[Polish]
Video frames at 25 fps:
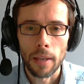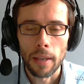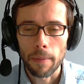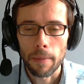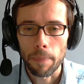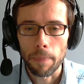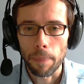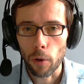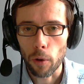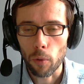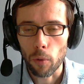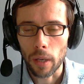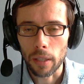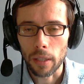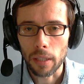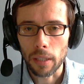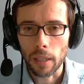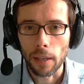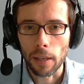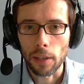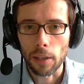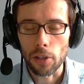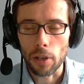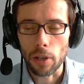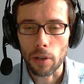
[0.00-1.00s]
na
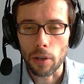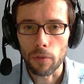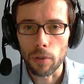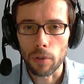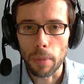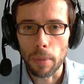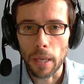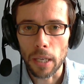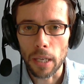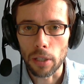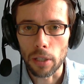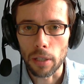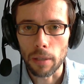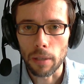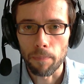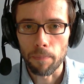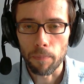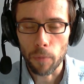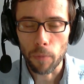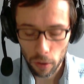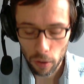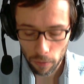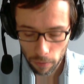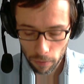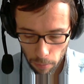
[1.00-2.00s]
okładkę się wybierze.
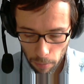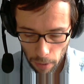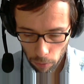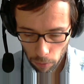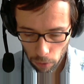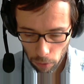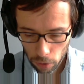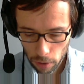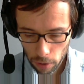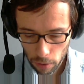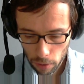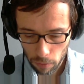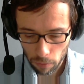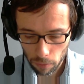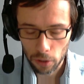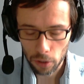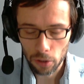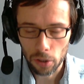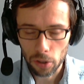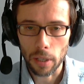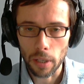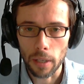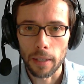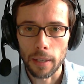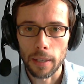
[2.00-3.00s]
No i wybrało się
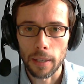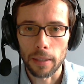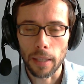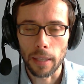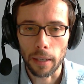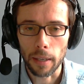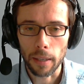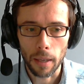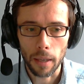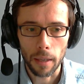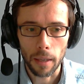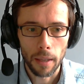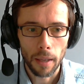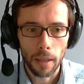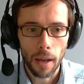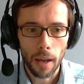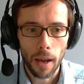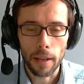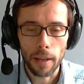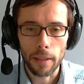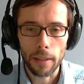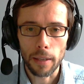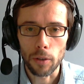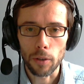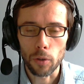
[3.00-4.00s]
właśnie takie.
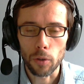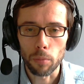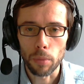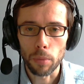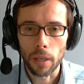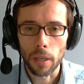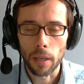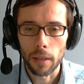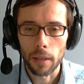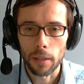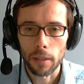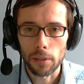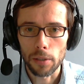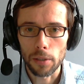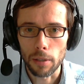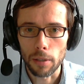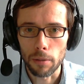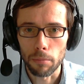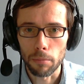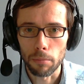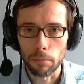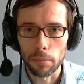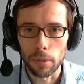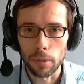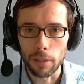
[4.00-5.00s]
Ania Rubik się
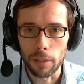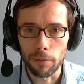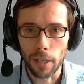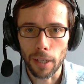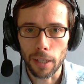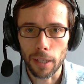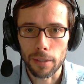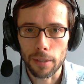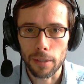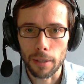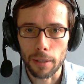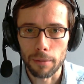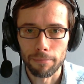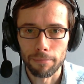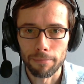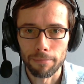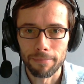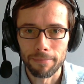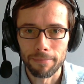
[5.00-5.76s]
przewraca.